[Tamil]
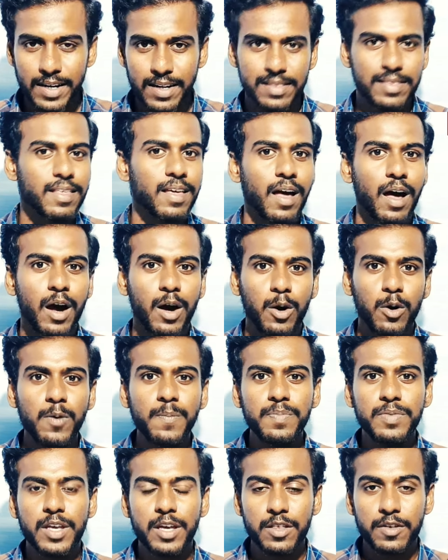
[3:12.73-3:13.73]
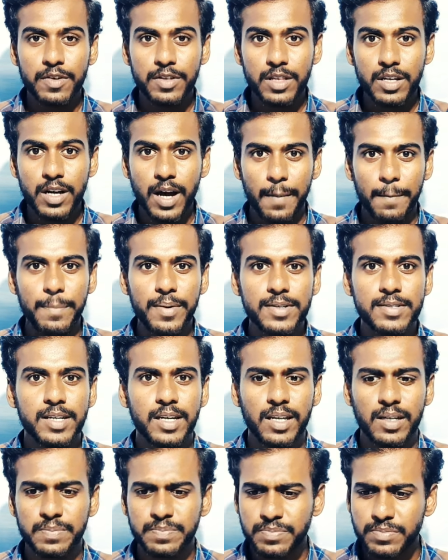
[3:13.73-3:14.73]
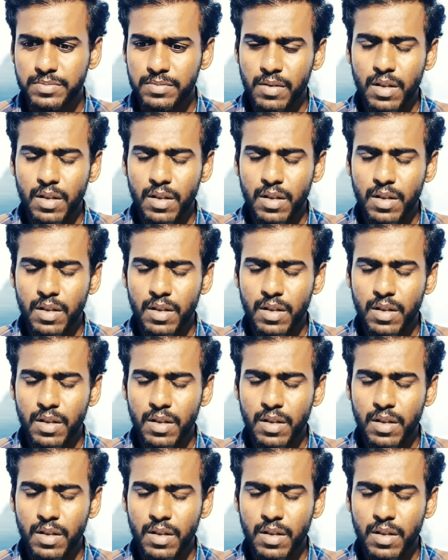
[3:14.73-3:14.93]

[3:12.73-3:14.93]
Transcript: இருந்தே ஆகணும் இது வந்து கம்பல்சரி